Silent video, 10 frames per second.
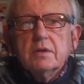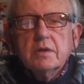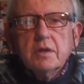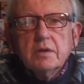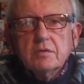y
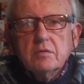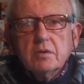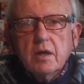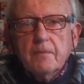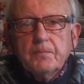a des
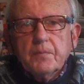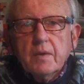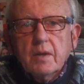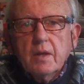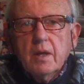résultats.
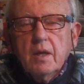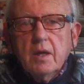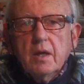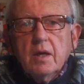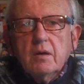
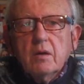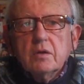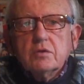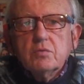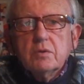Alors
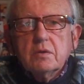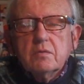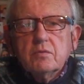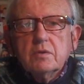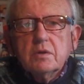
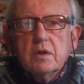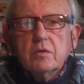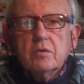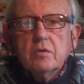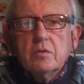ensuite, vous
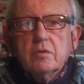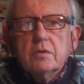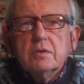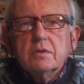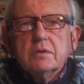dire que
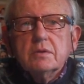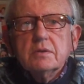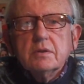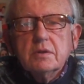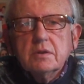
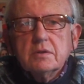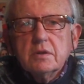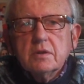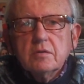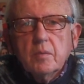ces
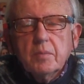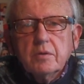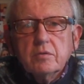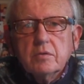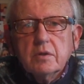décès qui n'ont
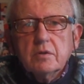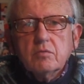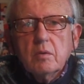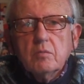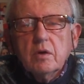pas lieu dans les
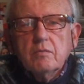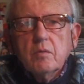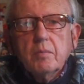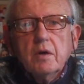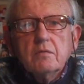trois mois
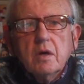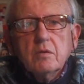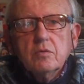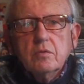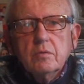vont pas
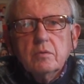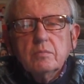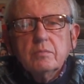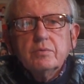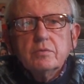avoir lieu
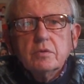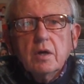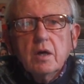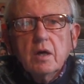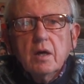plus
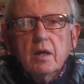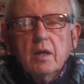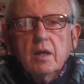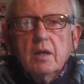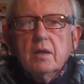tard,
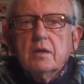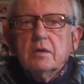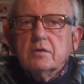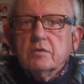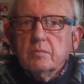
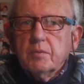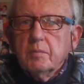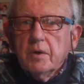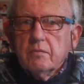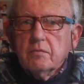je ne
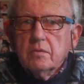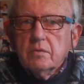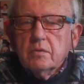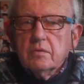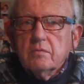peux pas vous
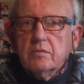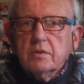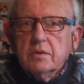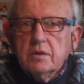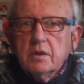le,
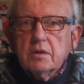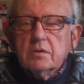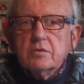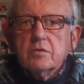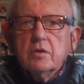dire,
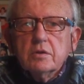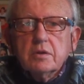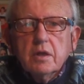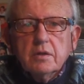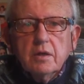je n'en
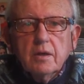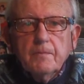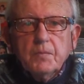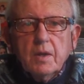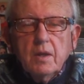sais
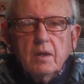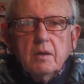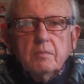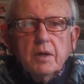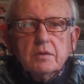rien,
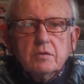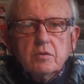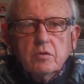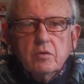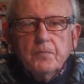parce
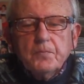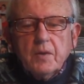que